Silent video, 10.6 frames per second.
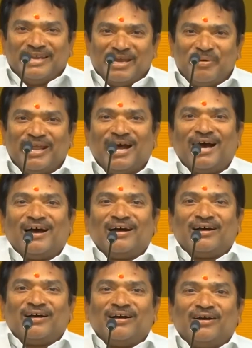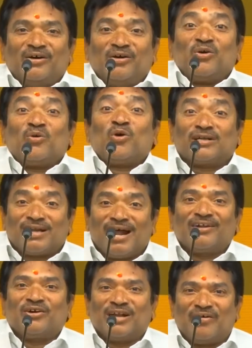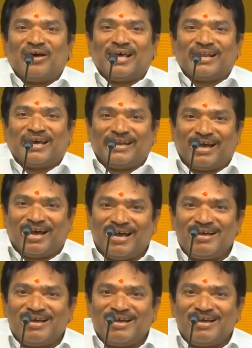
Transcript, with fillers: నీ మీద కొట్లాటకు రావాలా నాయన